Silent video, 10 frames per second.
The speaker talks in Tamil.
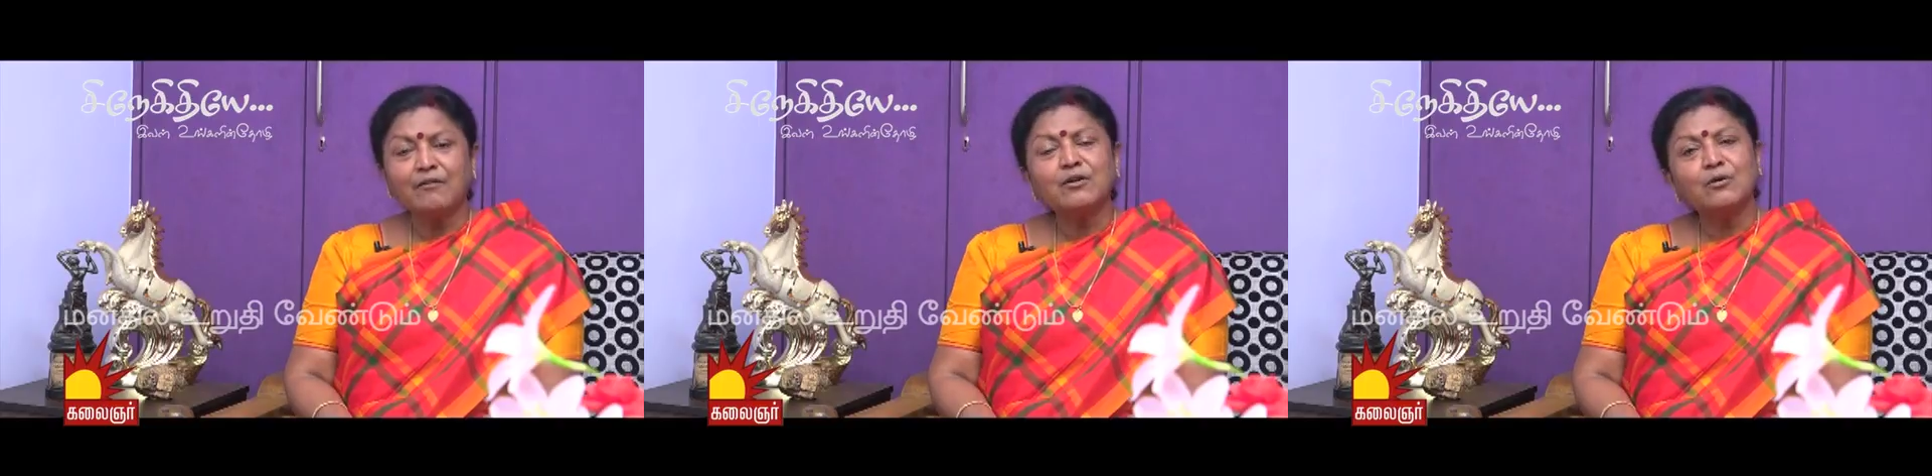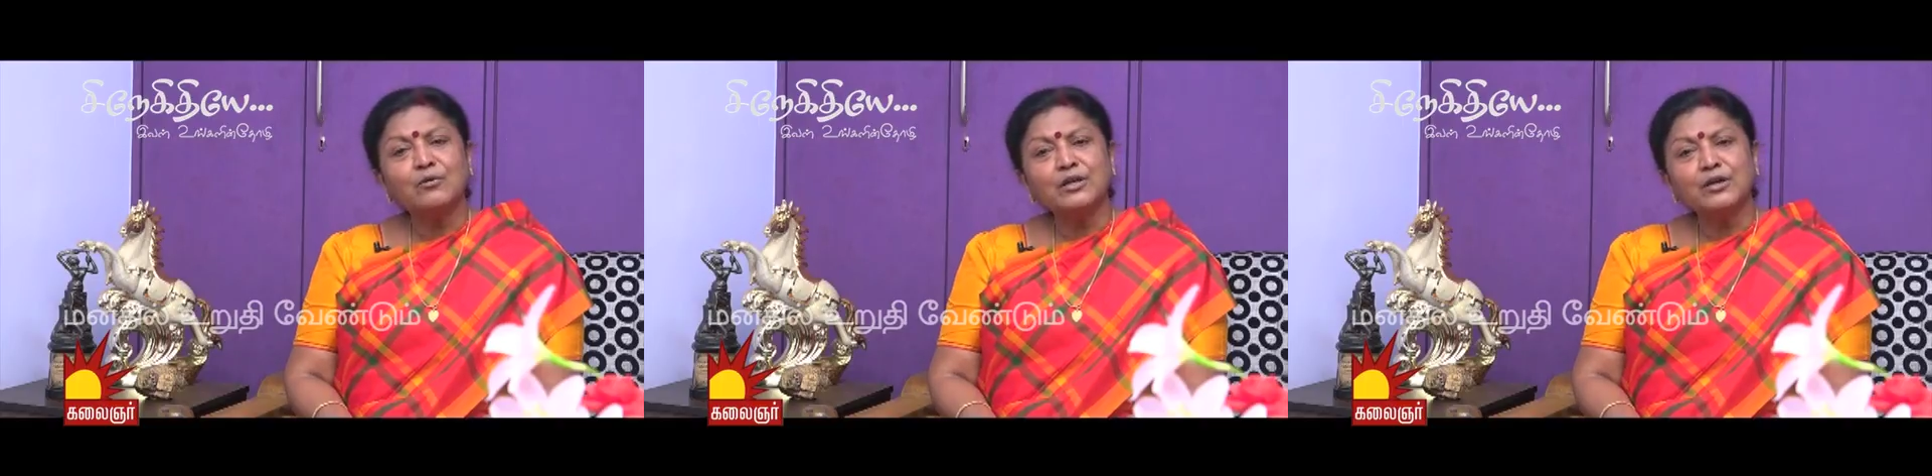
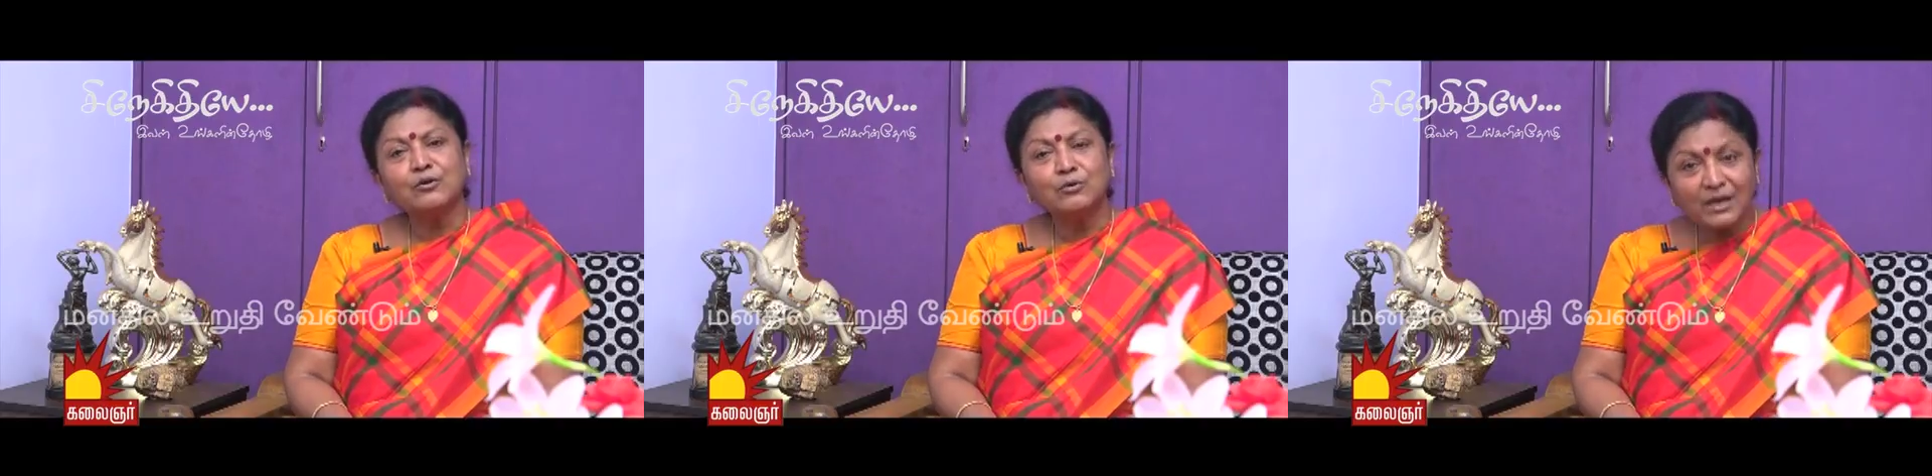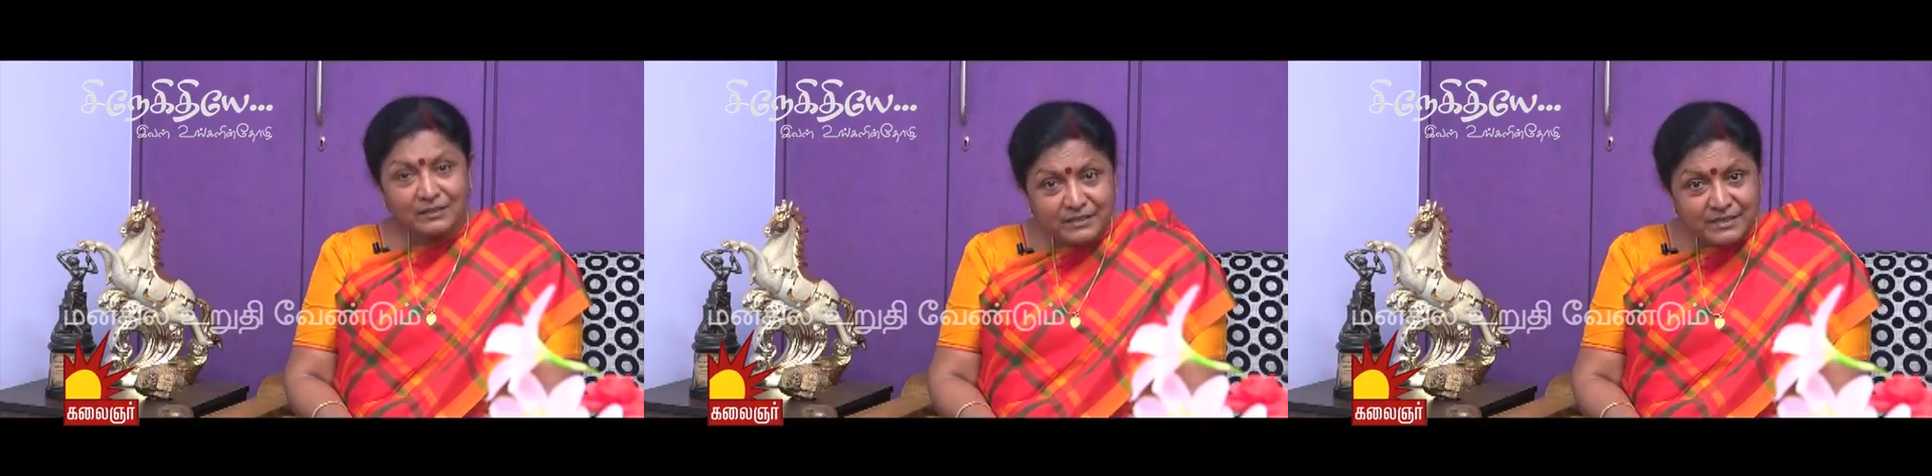அவர்களுடைய
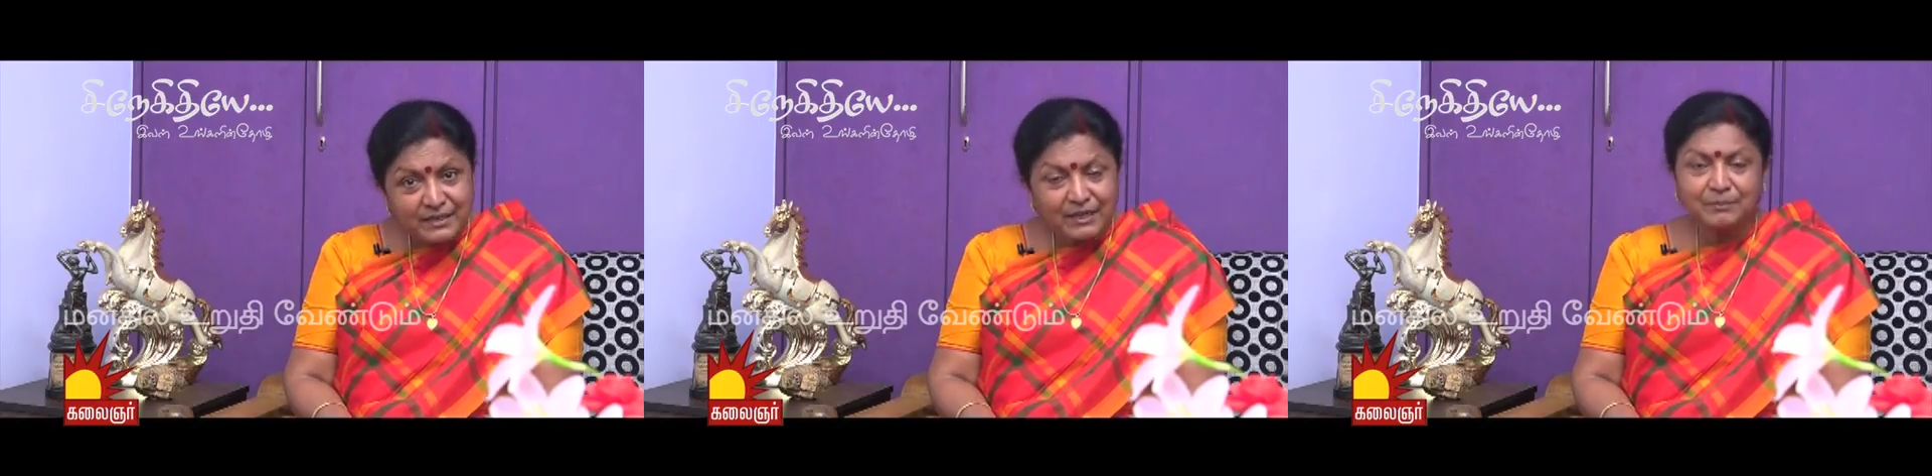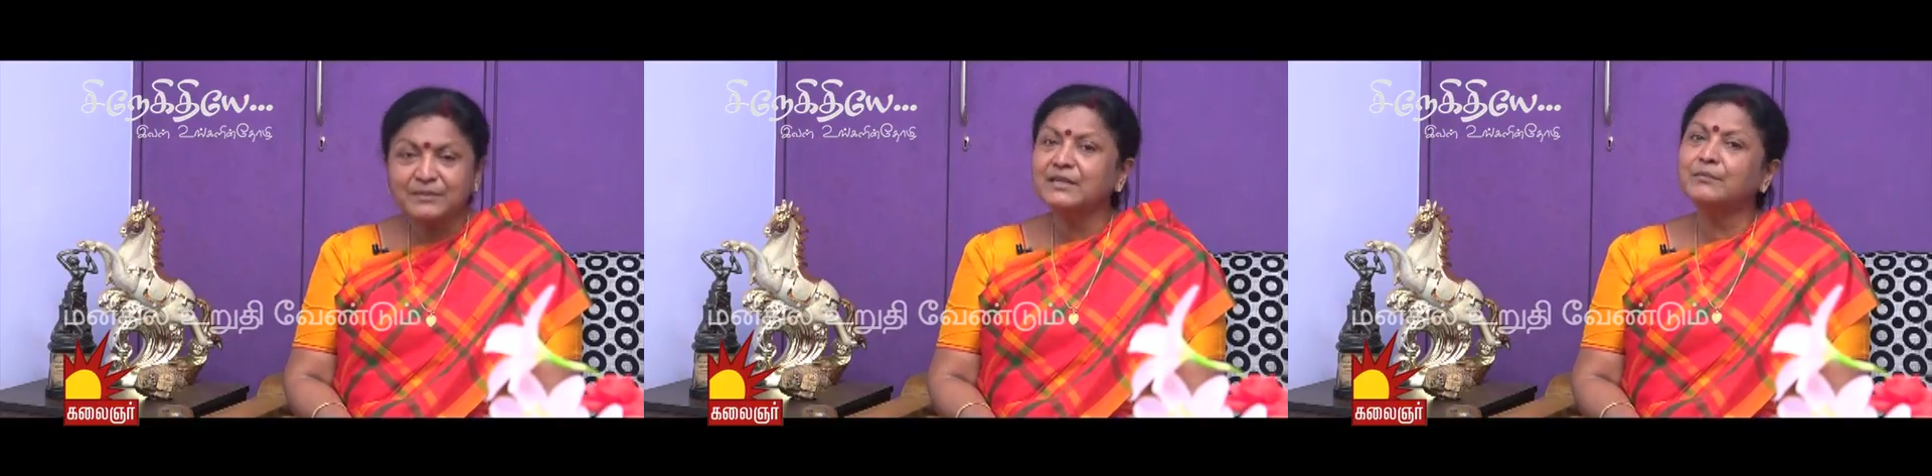
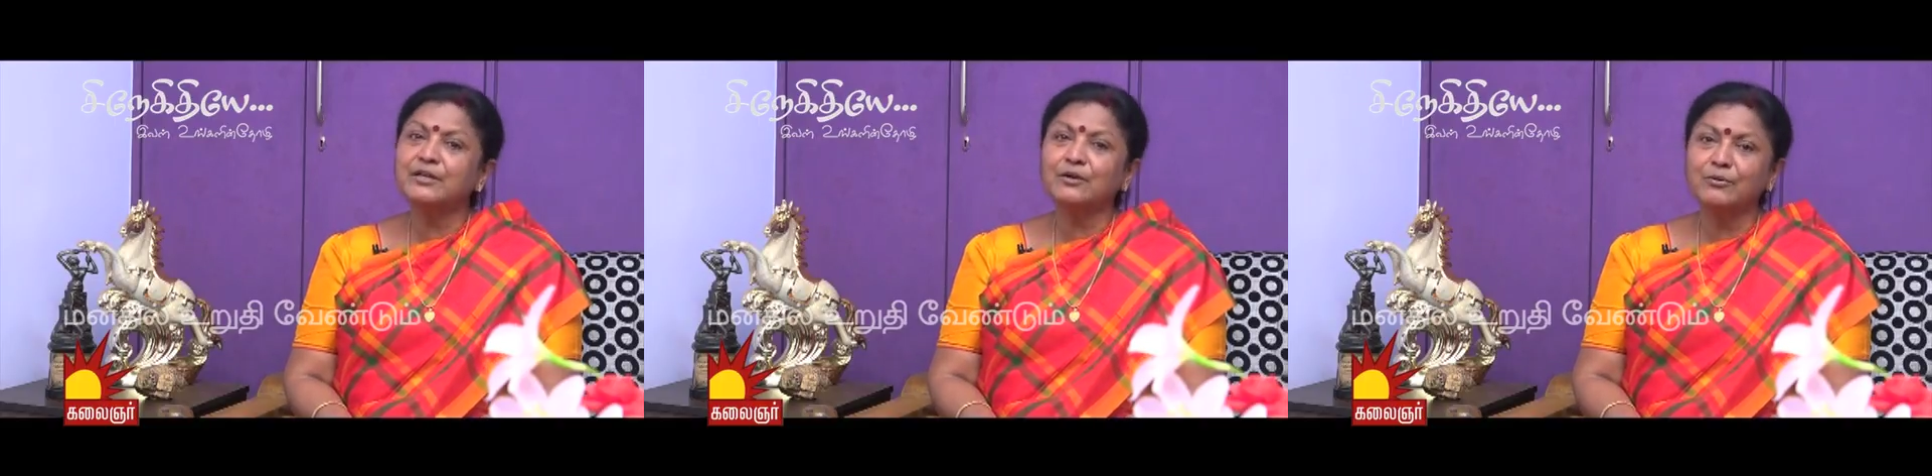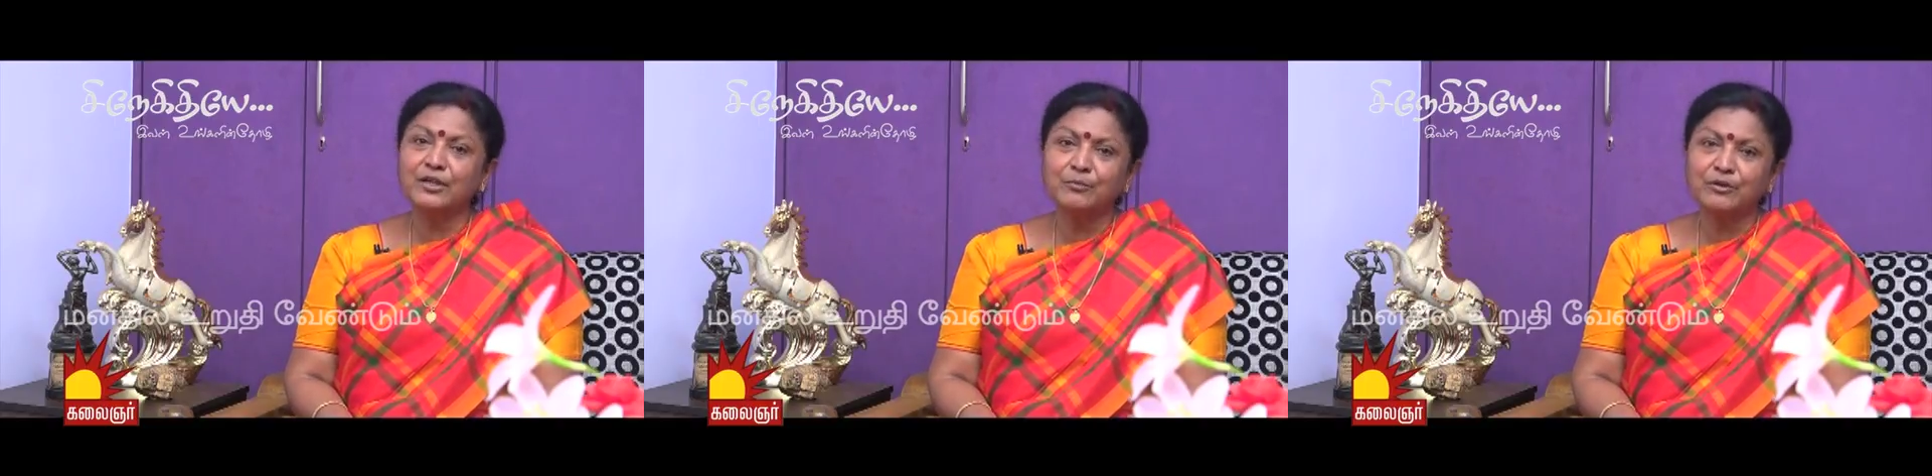குணாதிசயங்களை பற்றி நம்ம
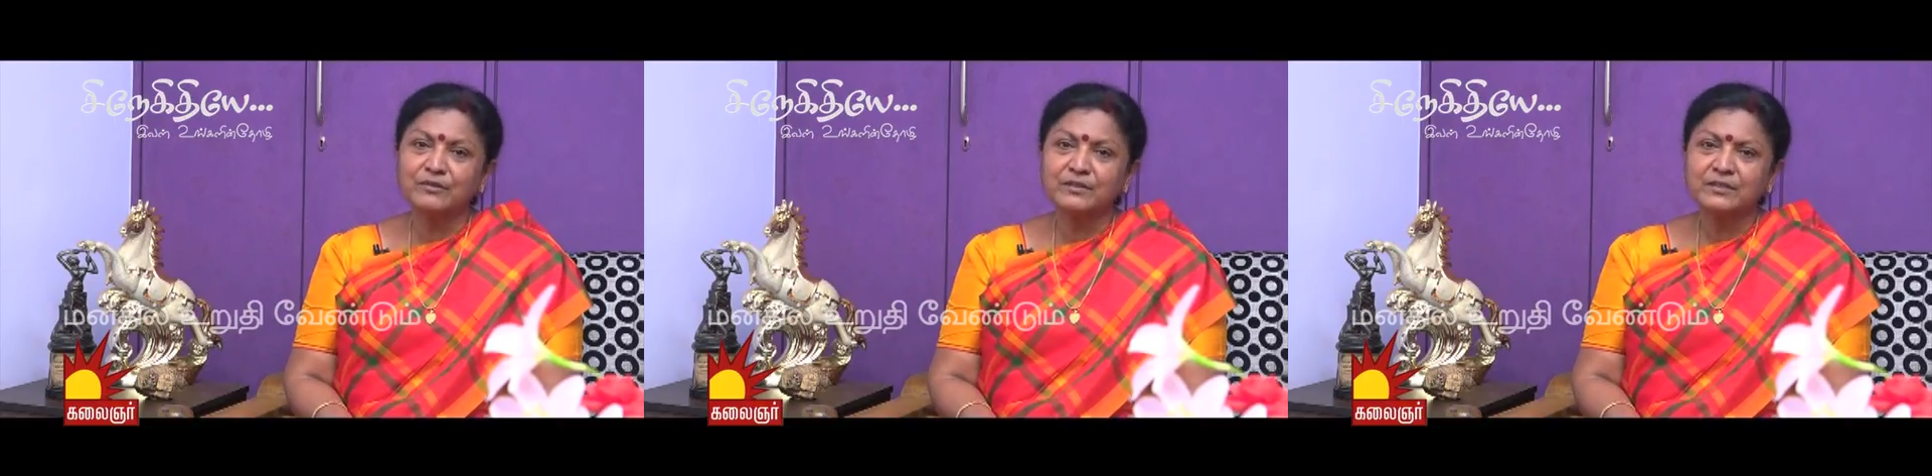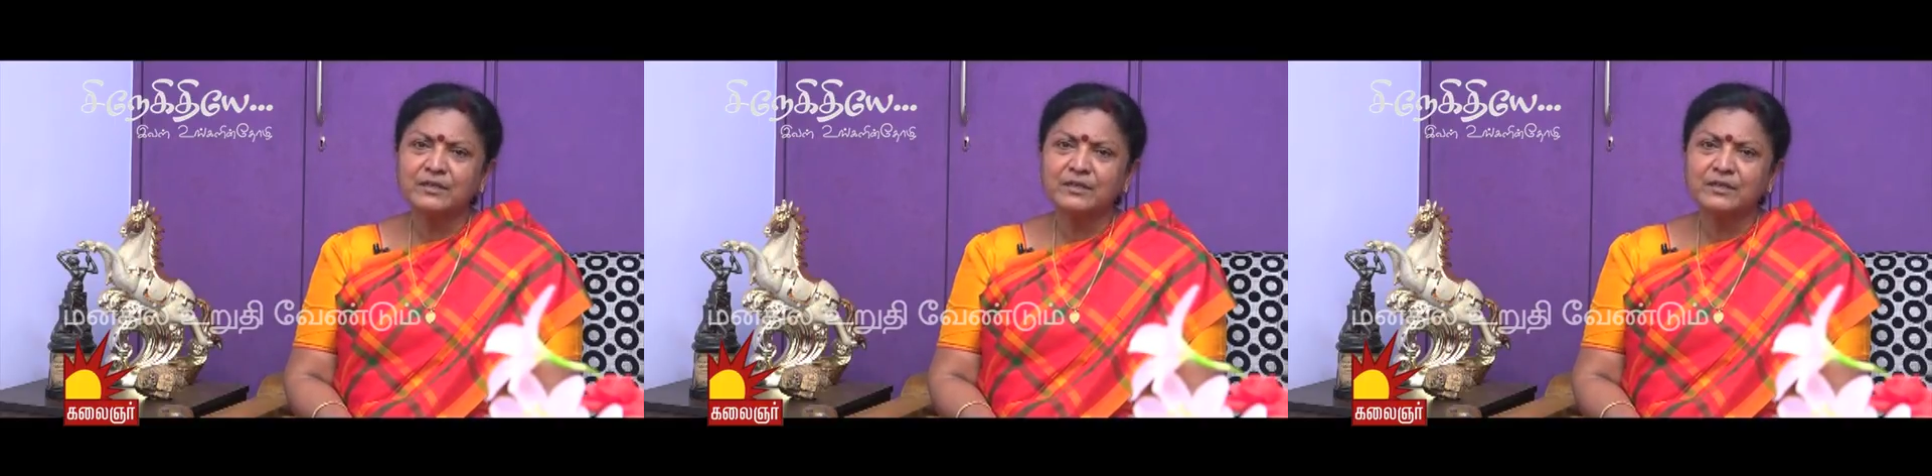எடுக்கக்கூடிய முடிவு